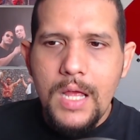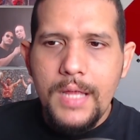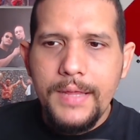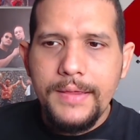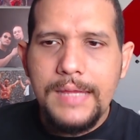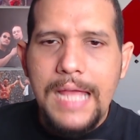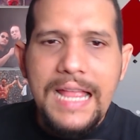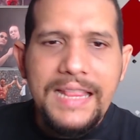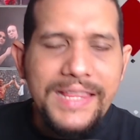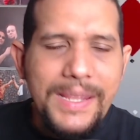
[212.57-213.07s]

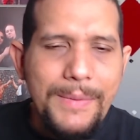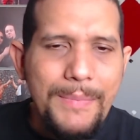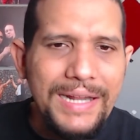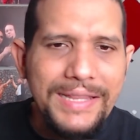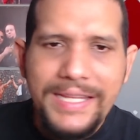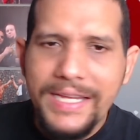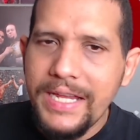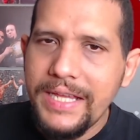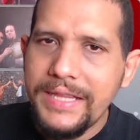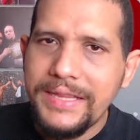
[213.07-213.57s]
Dante
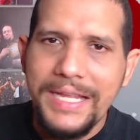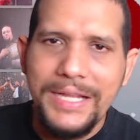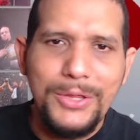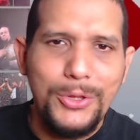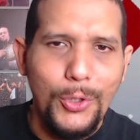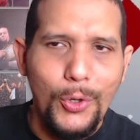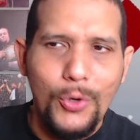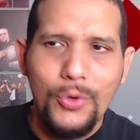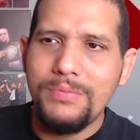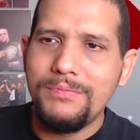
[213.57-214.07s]
Martin
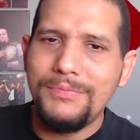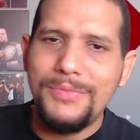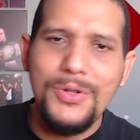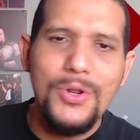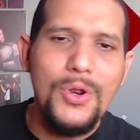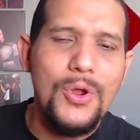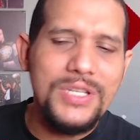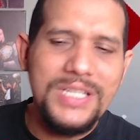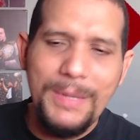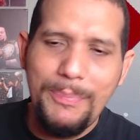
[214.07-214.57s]
intentó,
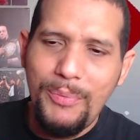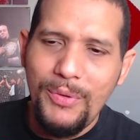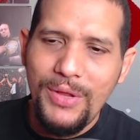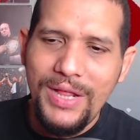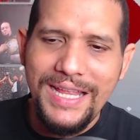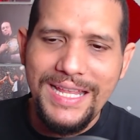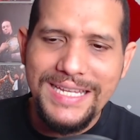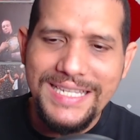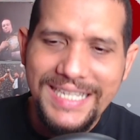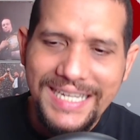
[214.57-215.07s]
no se
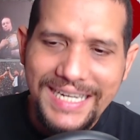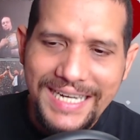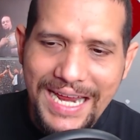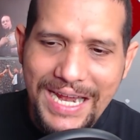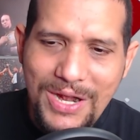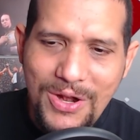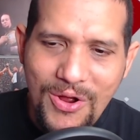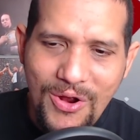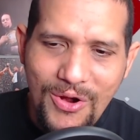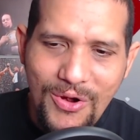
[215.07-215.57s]
puede decir
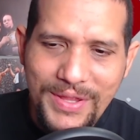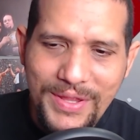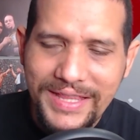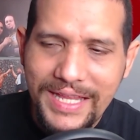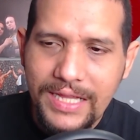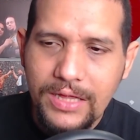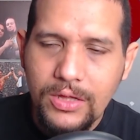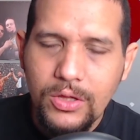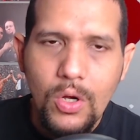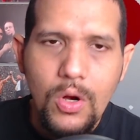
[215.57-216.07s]
que no lo
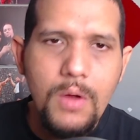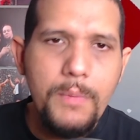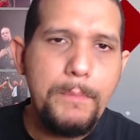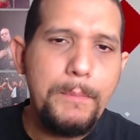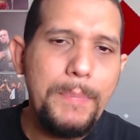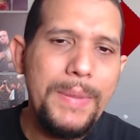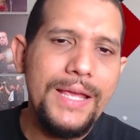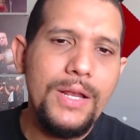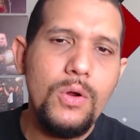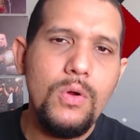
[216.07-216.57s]
intentó,
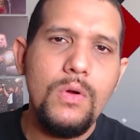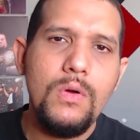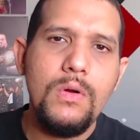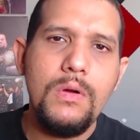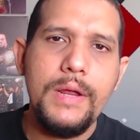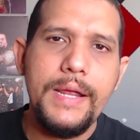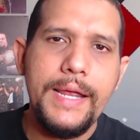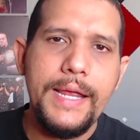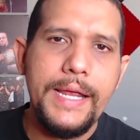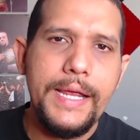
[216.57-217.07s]

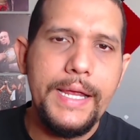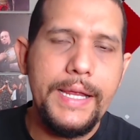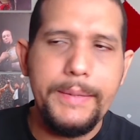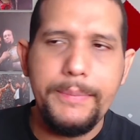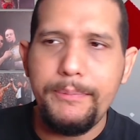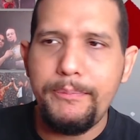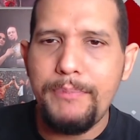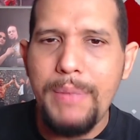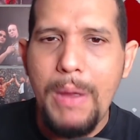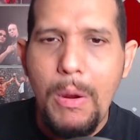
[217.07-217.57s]
pero
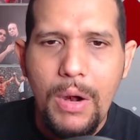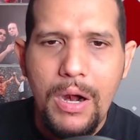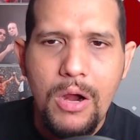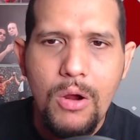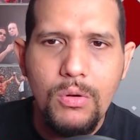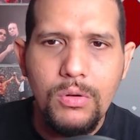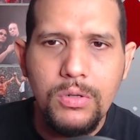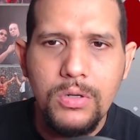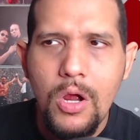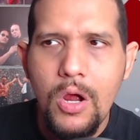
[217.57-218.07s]
eh,
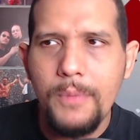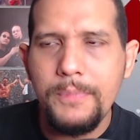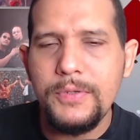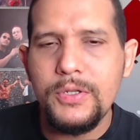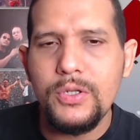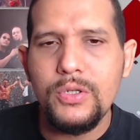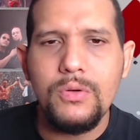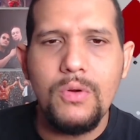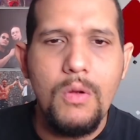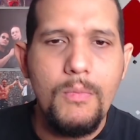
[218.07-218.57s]
Powerhouse
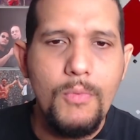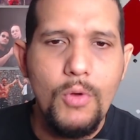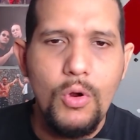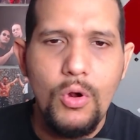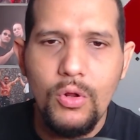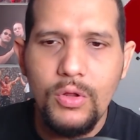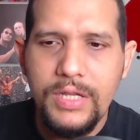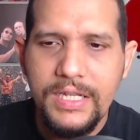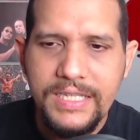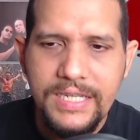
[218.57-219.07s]
Hobbs, como
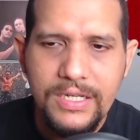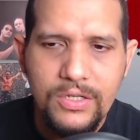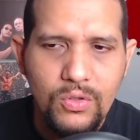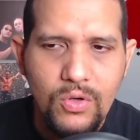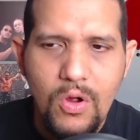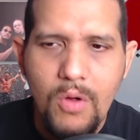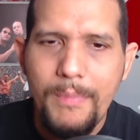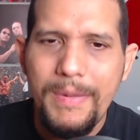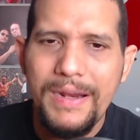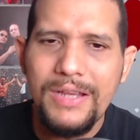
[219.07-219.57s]
lo dice su
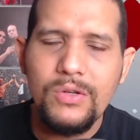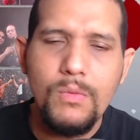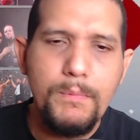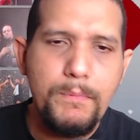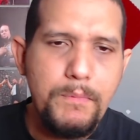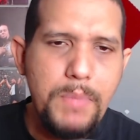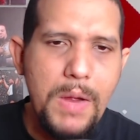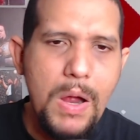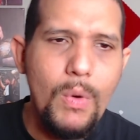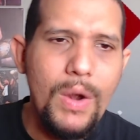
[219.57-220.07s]
nombre, es un
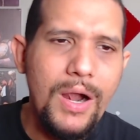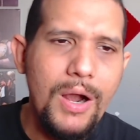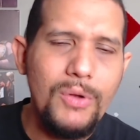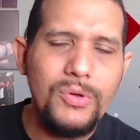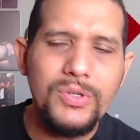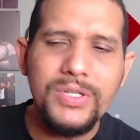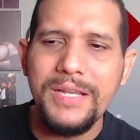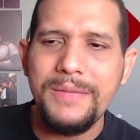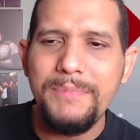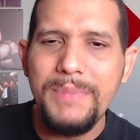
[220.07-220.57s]

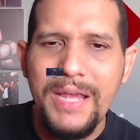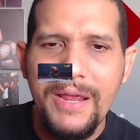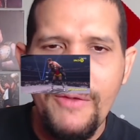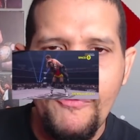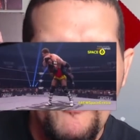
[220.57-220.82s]
powerhouse, es bien